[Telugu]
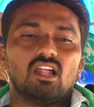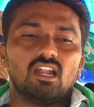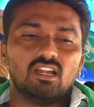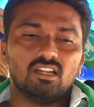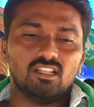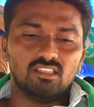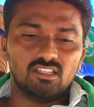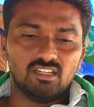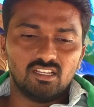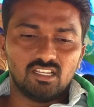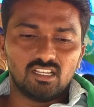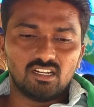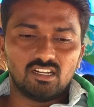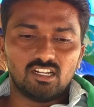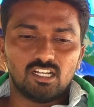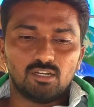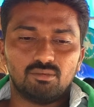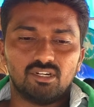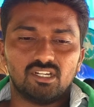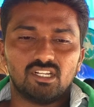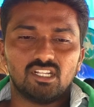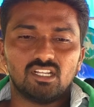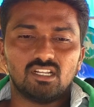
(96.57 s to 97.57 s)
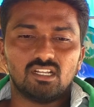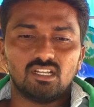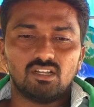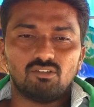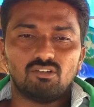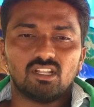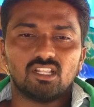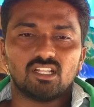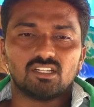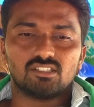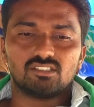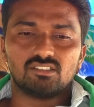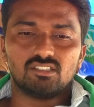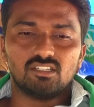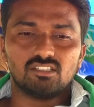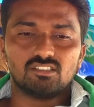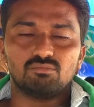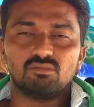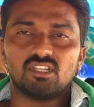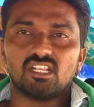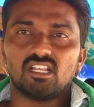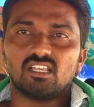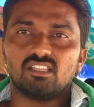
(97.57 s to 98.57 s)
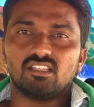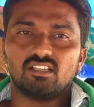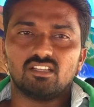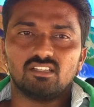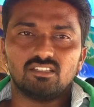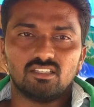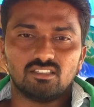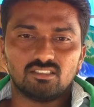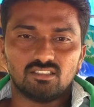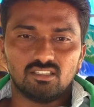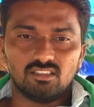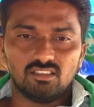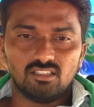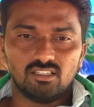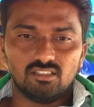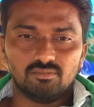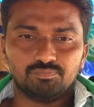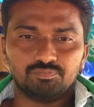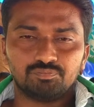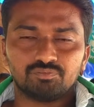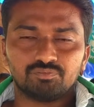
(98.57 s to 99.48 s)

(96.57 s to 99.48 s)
అడ్డం తిరిగారు కాబట్టేగా వాళ్ళని అరెస్ట్ చేసి మీరు విధంగా చేసింది